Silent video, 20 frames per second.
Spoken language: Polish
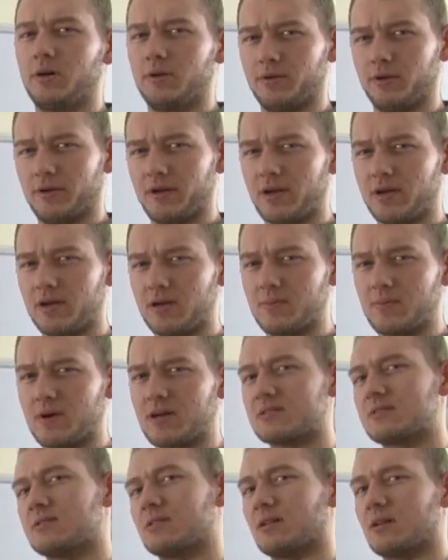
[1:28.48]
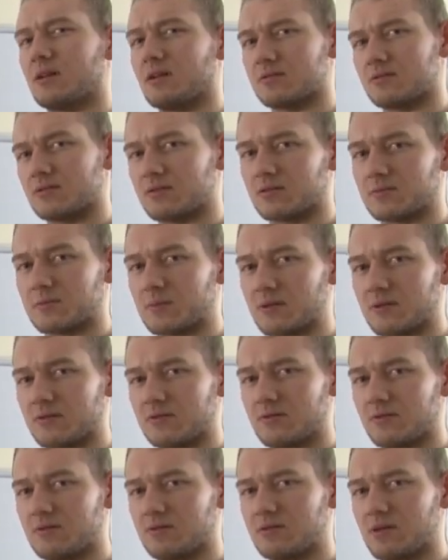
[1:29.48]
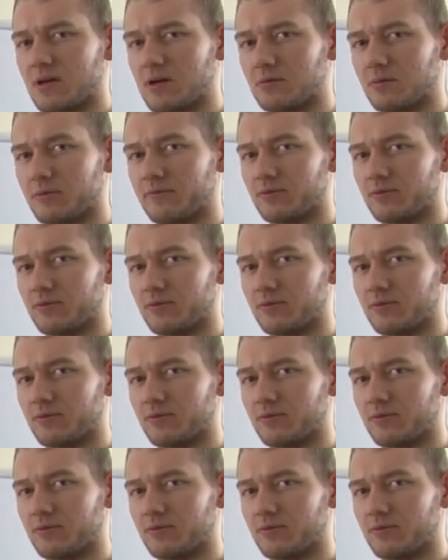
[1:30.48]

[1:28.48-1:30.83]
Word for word: Do jakiej masy należy rozpędzić ciało?